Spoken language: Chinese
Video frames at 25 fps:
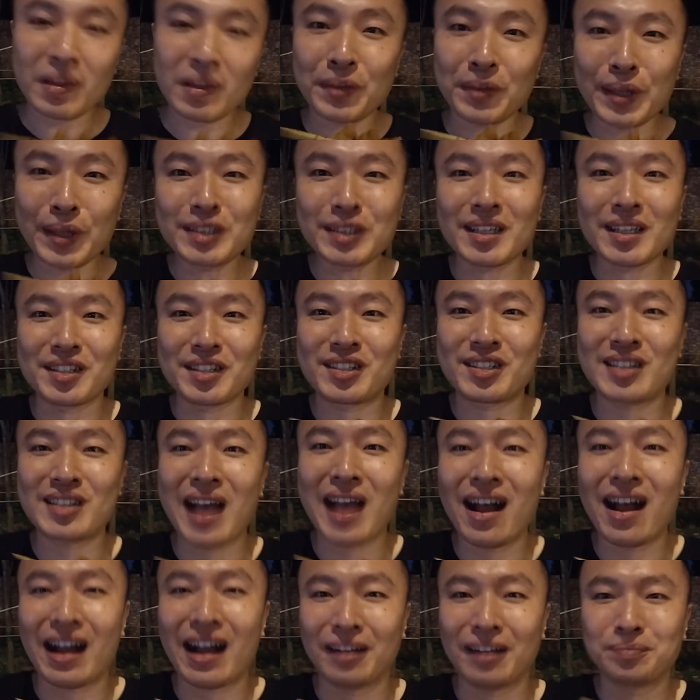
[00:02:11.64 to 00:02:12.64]
但是很
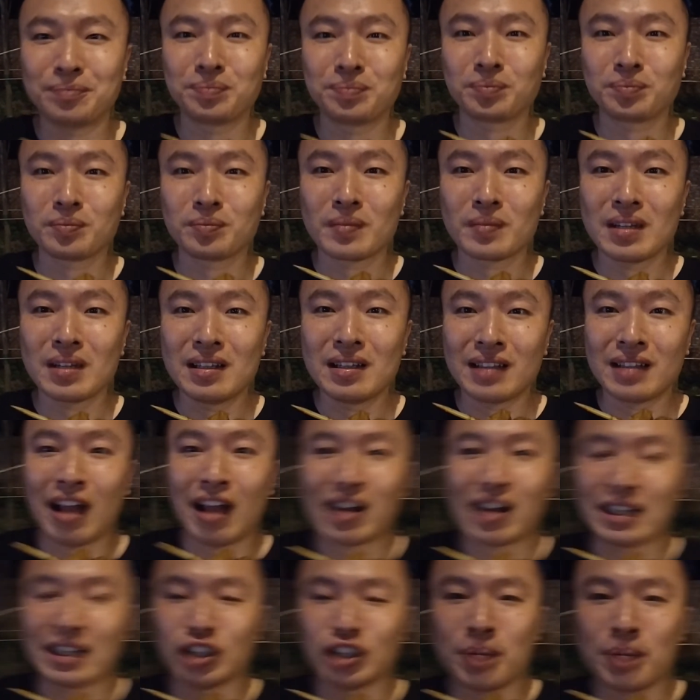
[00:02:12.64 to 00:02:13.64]
香啊。然
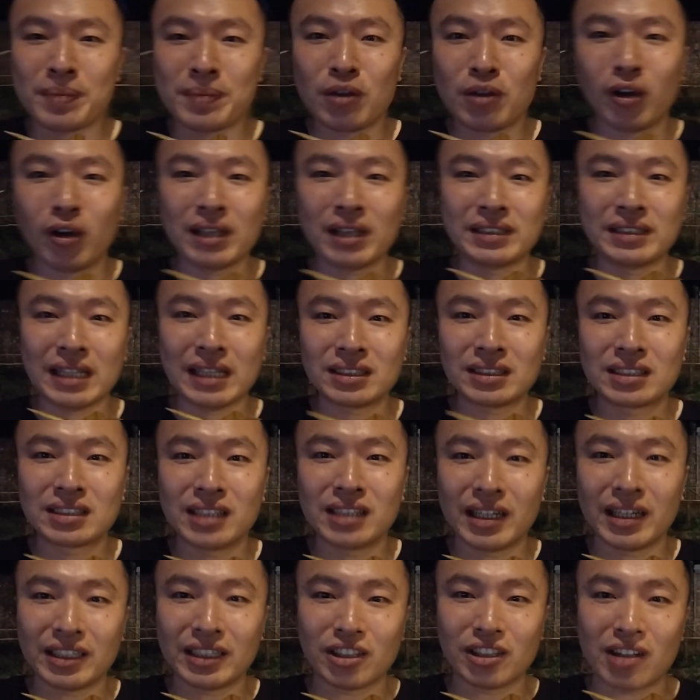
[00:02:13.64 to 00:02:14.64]
后感觉比我以前吃
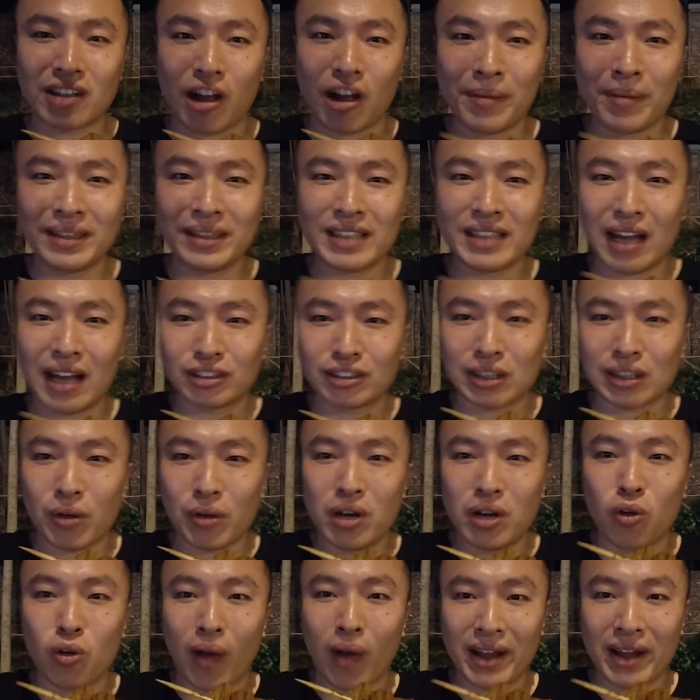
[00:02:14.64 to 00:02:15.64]
的那种烤面筋要稍
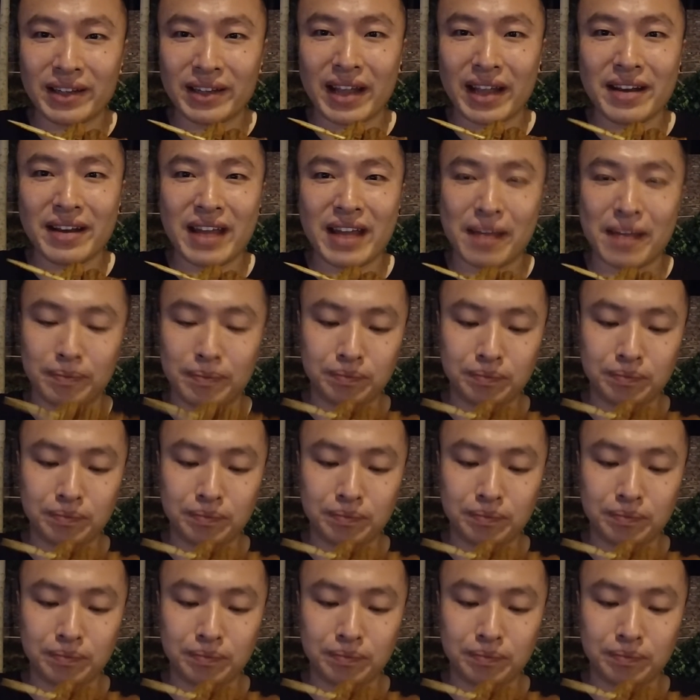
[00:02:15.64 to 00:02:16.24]
微软一点点。